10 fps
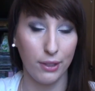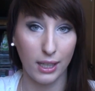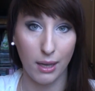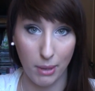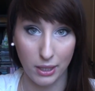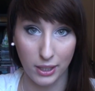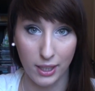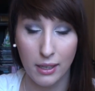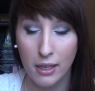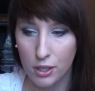wielka
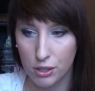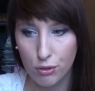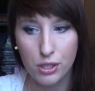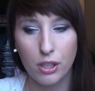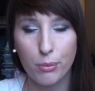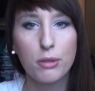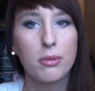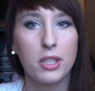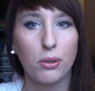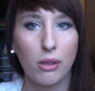mania, że wszystko musi
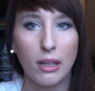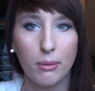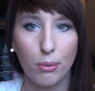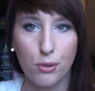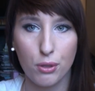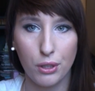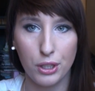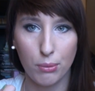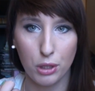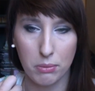być naturalne, bo
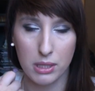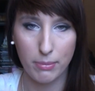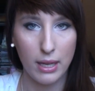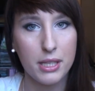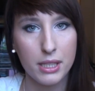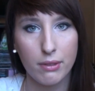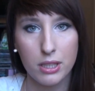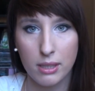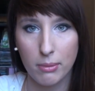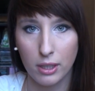oczywiście musimy
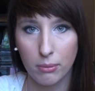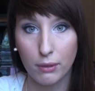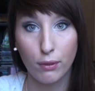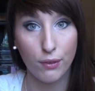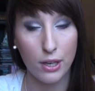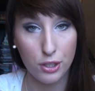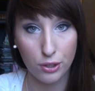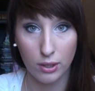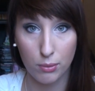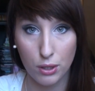zbalansować sobie to i wyważyć
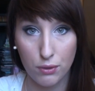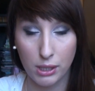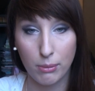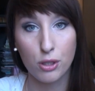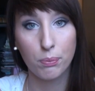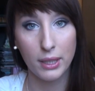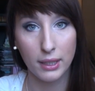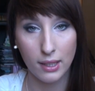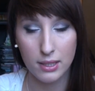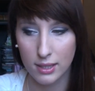przede wszystkim naszą
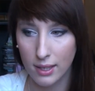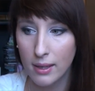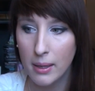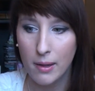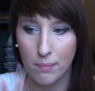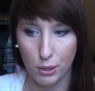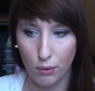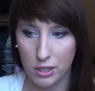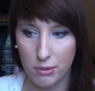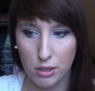pielęgnację. Nie
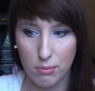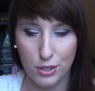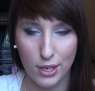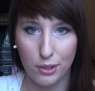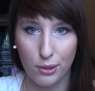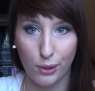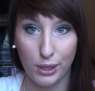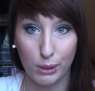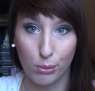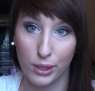uważam, żeby żele
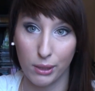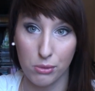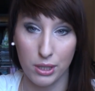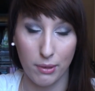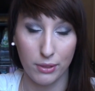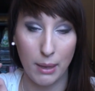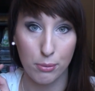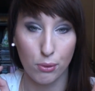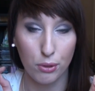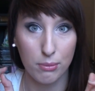drogeryjne były jakimś naprawdę
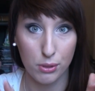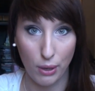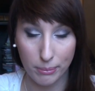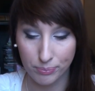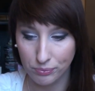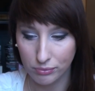absolutnym złem.